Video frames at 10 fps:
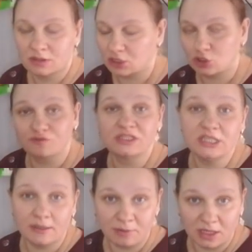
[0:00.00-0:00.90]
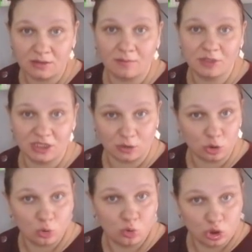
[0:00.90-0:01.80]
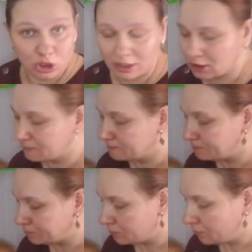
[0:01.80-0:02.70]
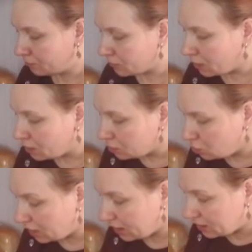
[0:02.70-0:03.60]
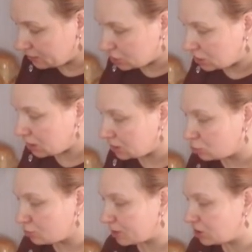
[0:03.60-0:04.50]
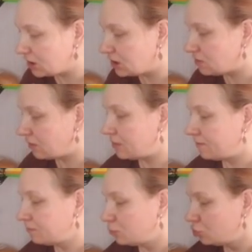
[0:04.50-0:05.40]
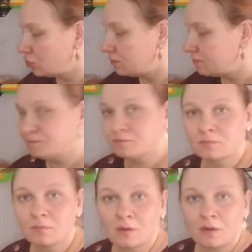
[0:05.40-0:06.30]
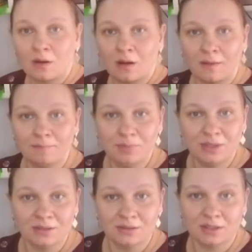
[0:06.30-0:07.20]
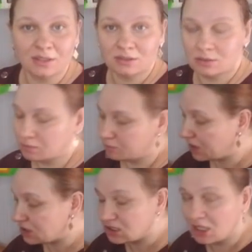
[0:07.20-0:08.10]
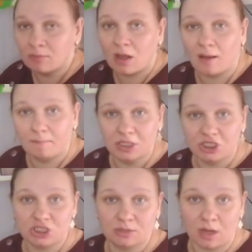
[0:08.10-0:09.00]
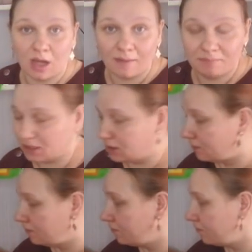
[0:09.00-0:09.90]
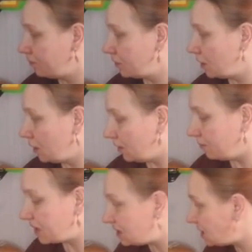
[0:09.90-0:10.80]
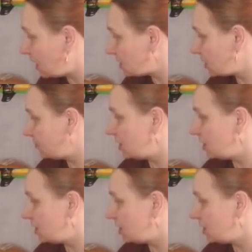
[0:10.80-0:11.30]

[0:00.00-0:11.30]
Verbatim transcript: Так что всем приятного аппетита, кто кушает. Ну, а я, девочки, на этом буду прощаться с вами. Буду обедать. Простым, обычным обедом. Простяцким.